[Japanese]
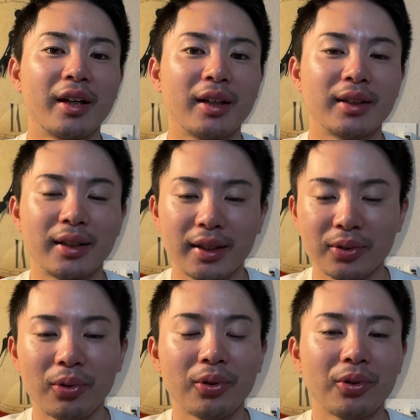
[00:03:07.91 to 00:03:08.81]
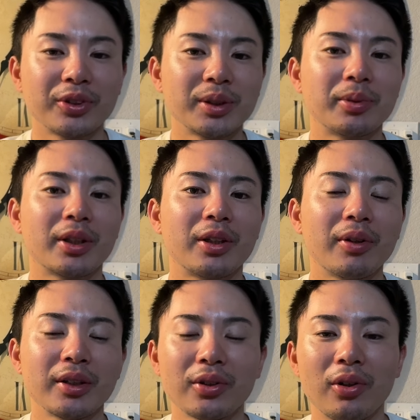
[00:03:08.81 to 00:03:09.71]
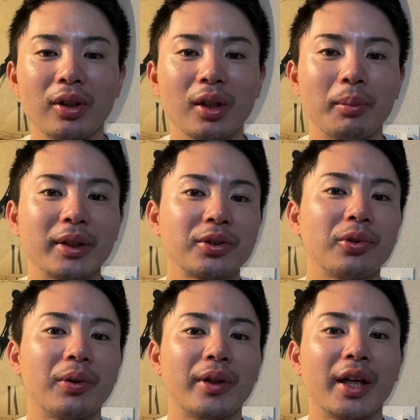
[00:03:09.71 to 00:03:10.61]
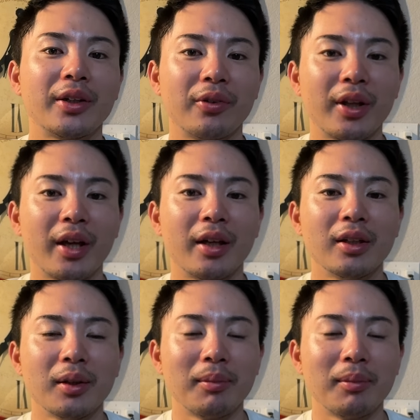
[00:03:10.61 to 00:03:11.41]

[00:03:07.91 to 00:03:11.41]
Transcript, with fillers: えー、大体東京のチームかって言われると、まあそうではないので、